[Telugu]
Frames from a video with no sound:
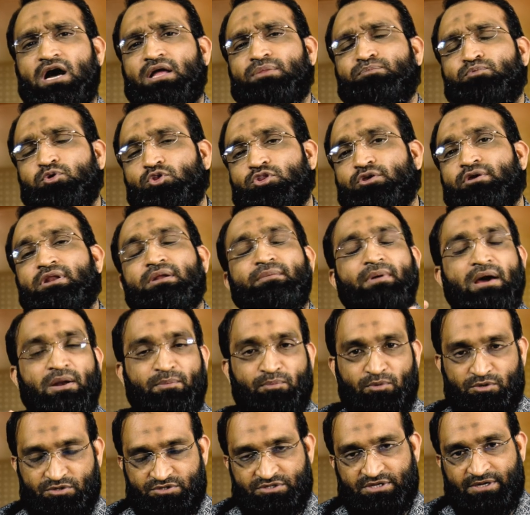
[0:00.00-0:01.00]
అద్భుతమైన
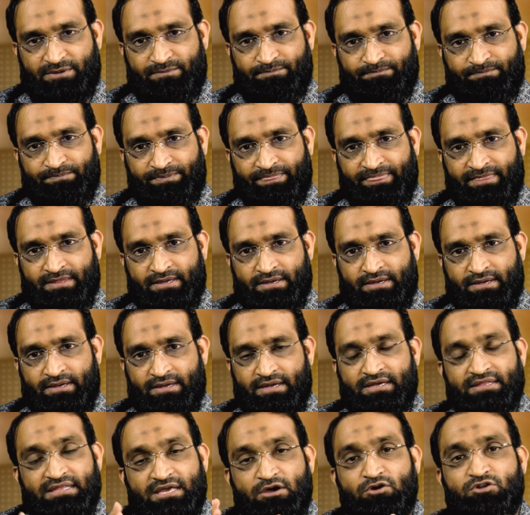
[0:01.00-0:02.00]
మార్పులు వస్తాయి
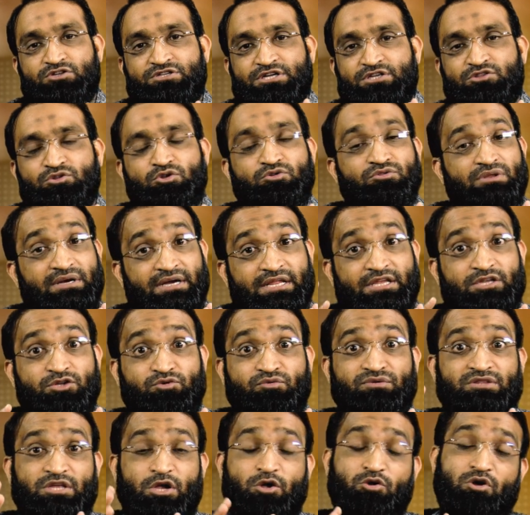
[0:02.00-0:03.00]
ఇది ఎవరి చేతిలో ఉందంటే
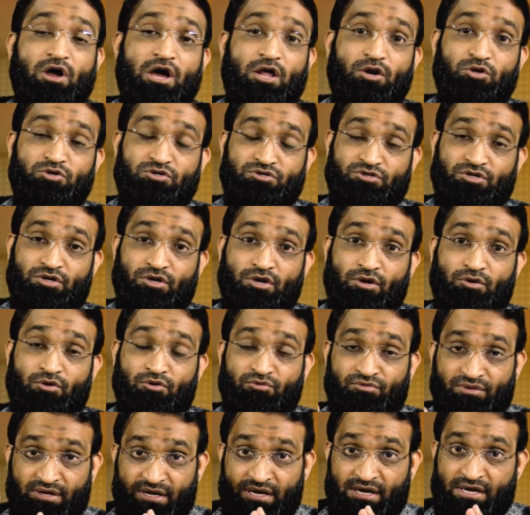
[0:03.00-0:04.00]
యువత యొక్క
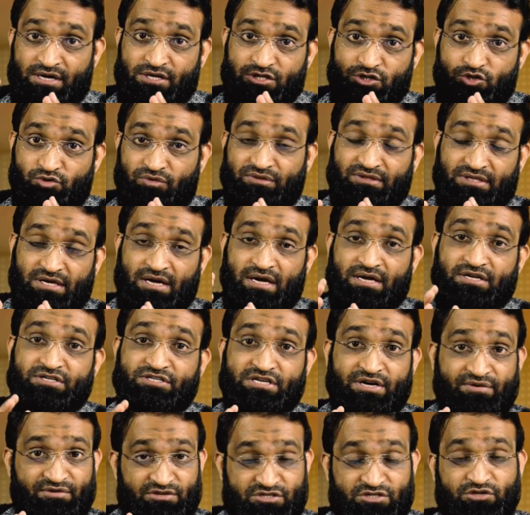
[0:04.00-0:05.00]
ఆలోచనలో ఉంది యువత
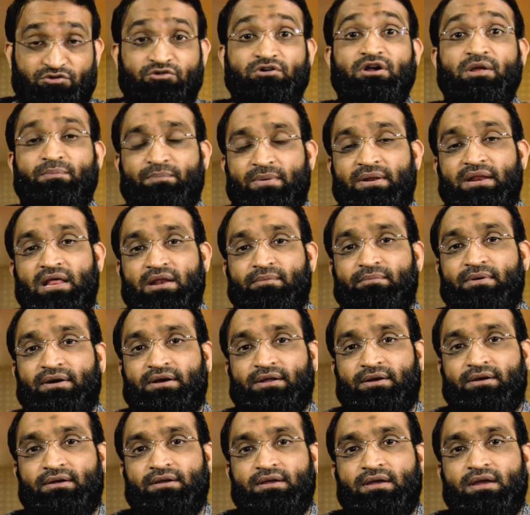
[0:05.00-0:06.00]
చేయవలసినటువంటి పని
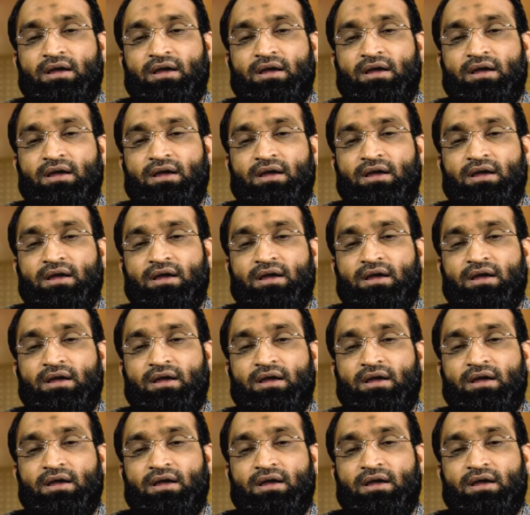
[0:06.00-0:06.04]
అనమాట